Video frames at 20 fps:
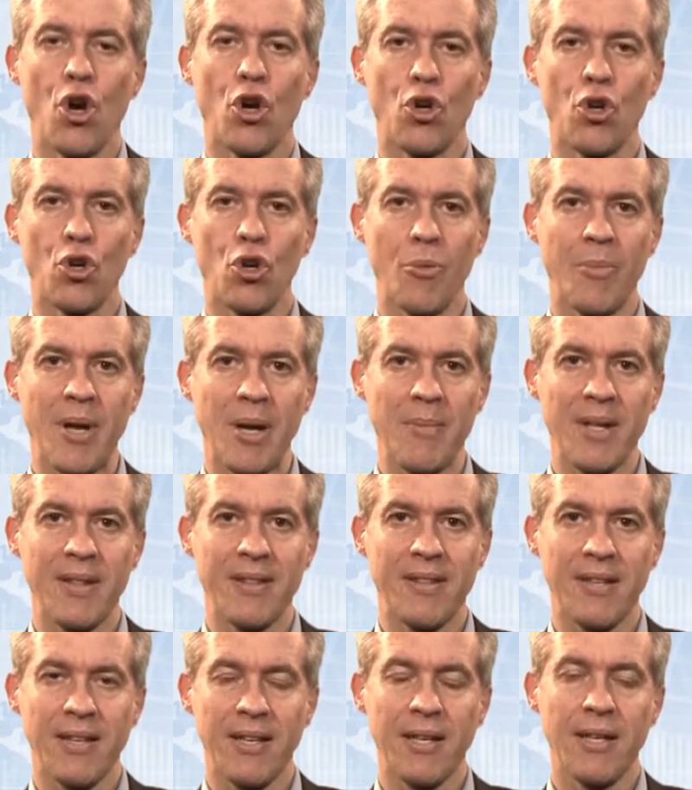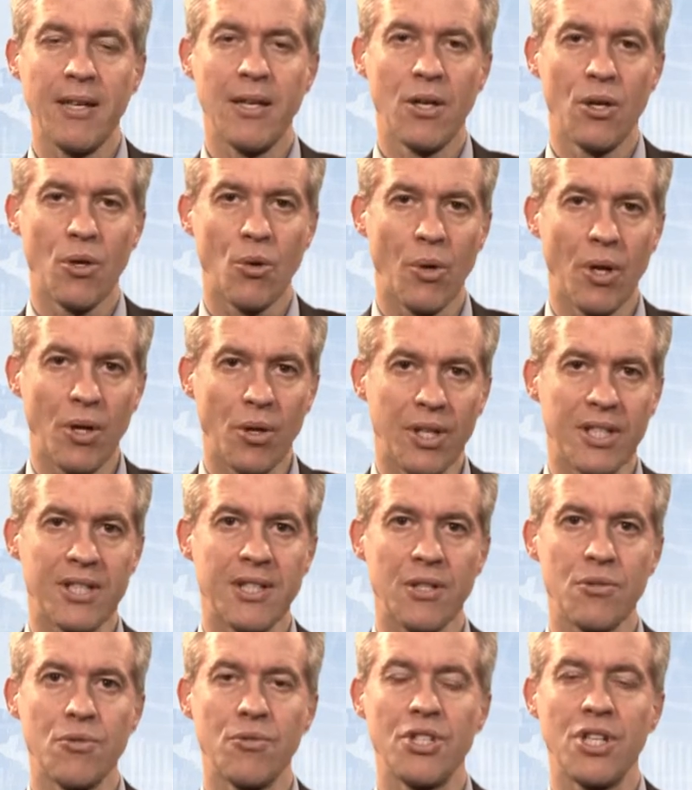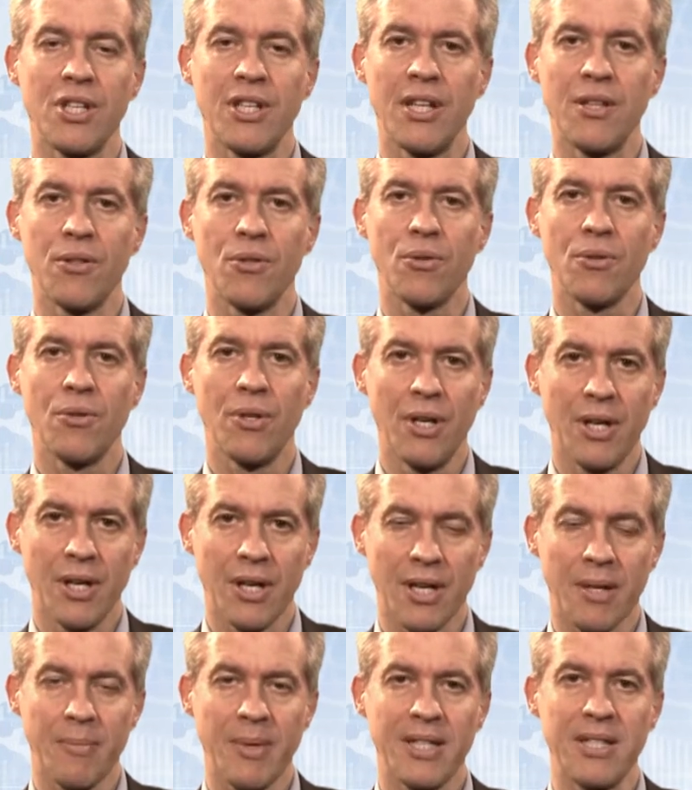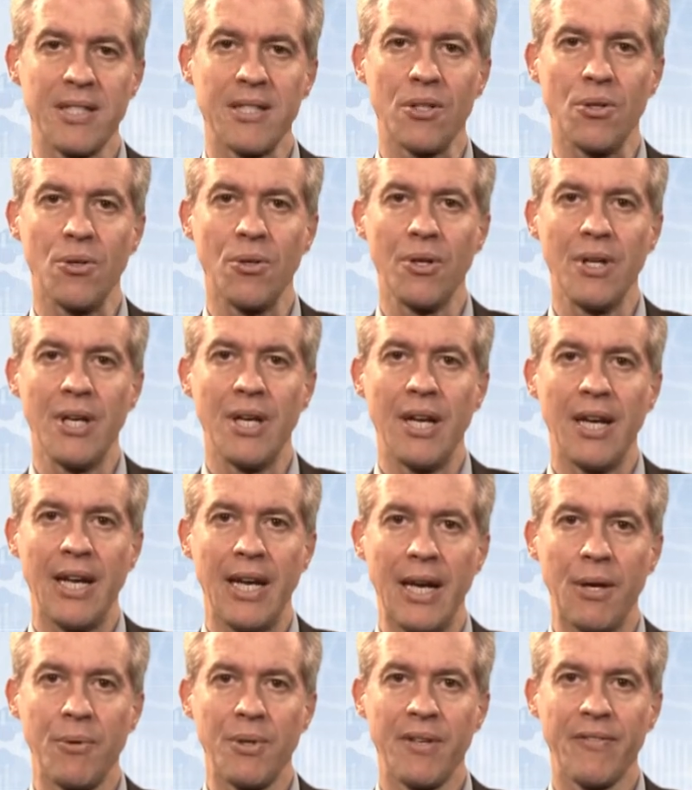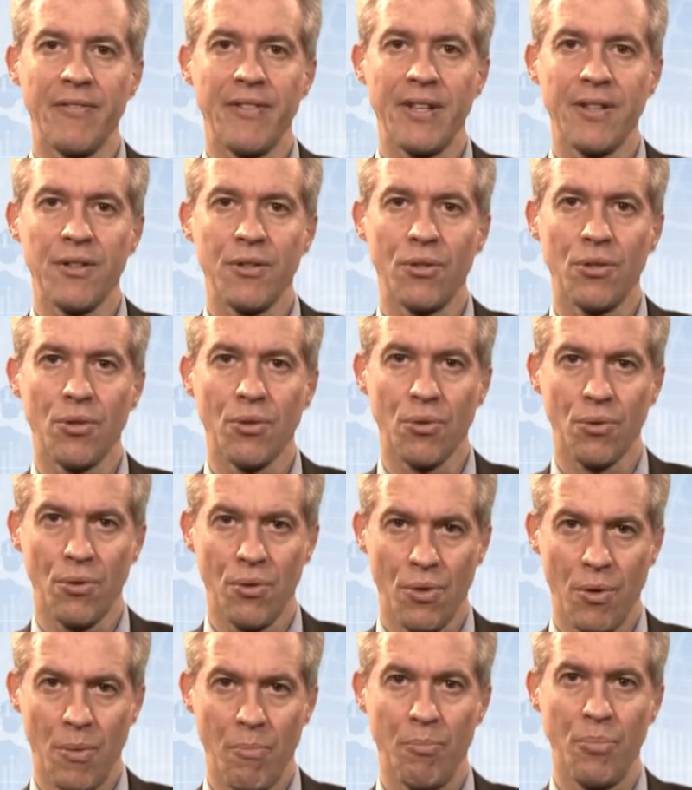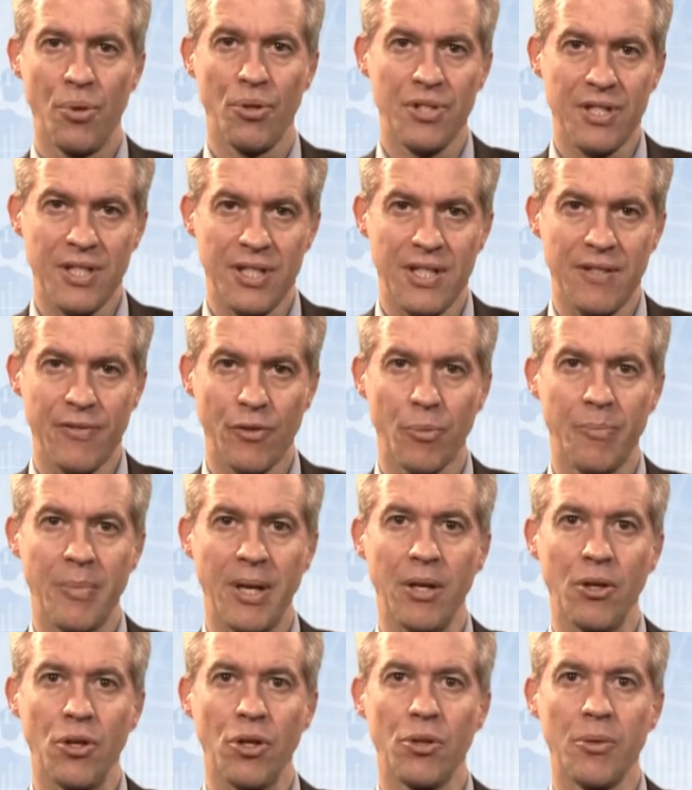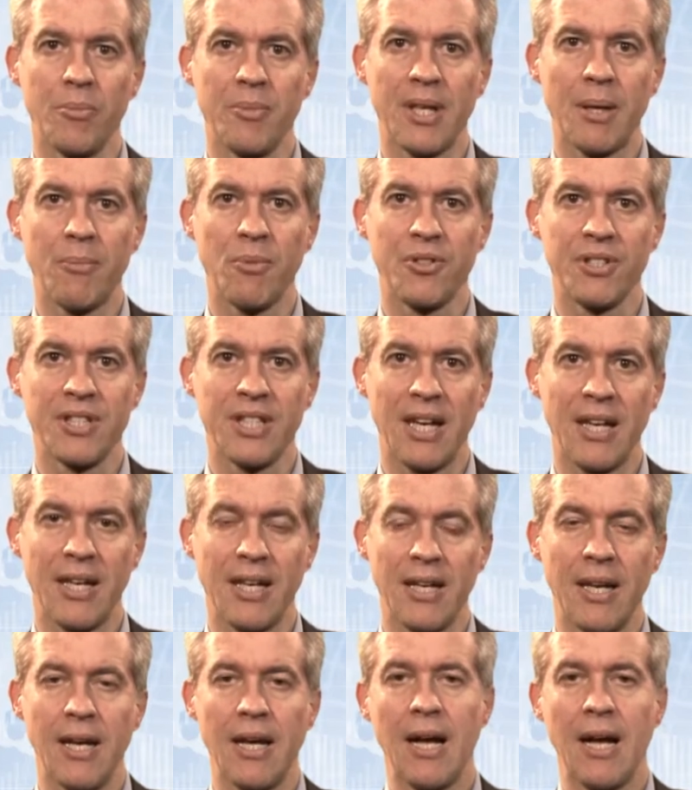Globalmente quello che sta succedendo, ribadisco, è un evento positivo per l'economia mondiale.